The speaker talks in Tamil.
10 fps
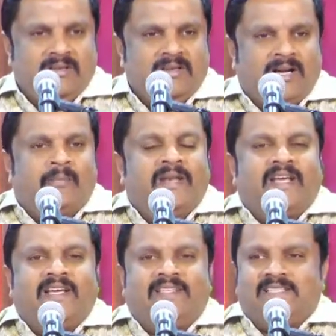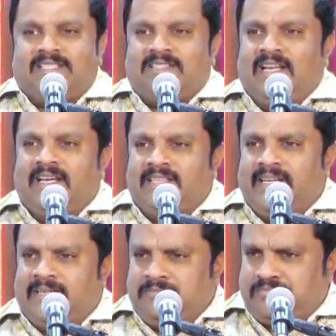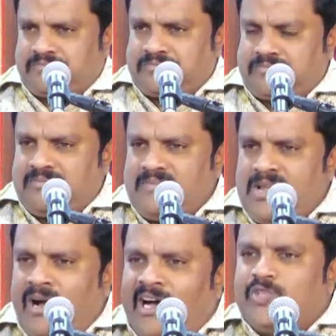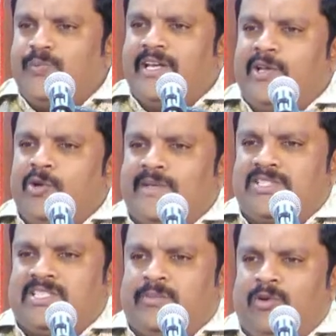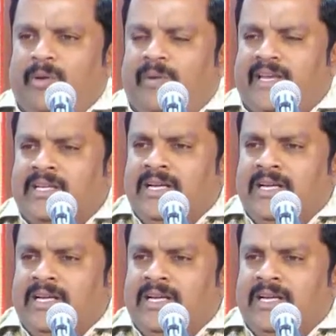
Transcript: அமெரிக்கா தேசத்தில் அந்த மாஸ்பர் யூனிவர்சிட்டி மூலியமாய்